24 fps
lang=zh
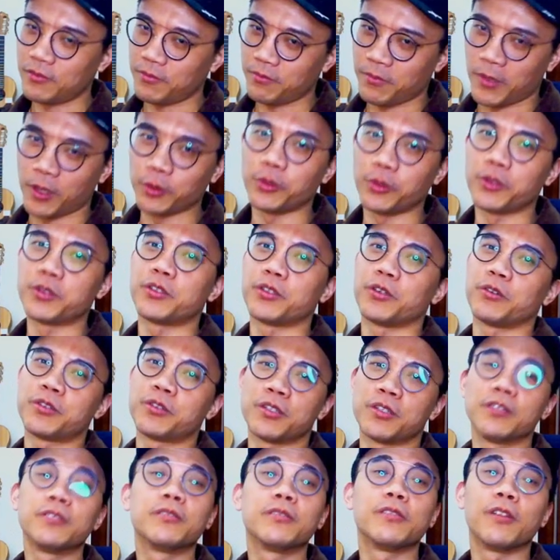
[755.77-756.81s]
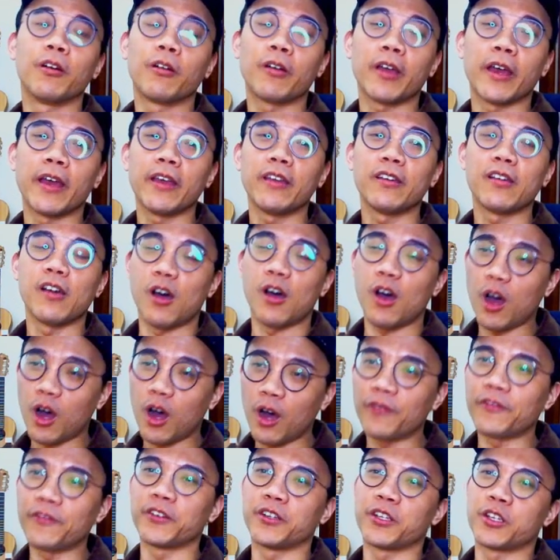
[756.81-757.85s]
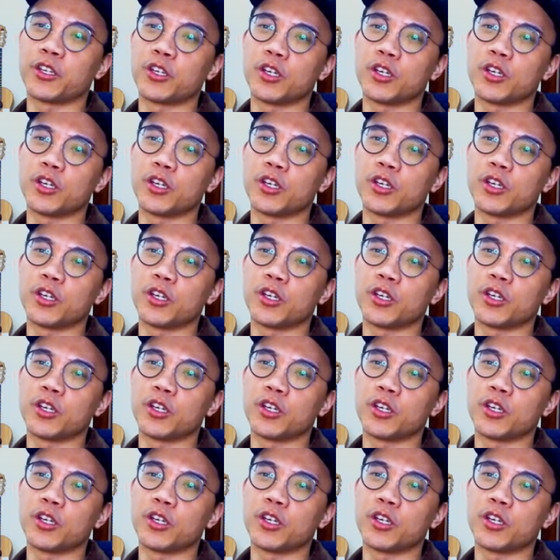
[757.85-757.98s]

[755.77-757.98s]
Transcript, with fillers: 矛盾修辞。OK，awfully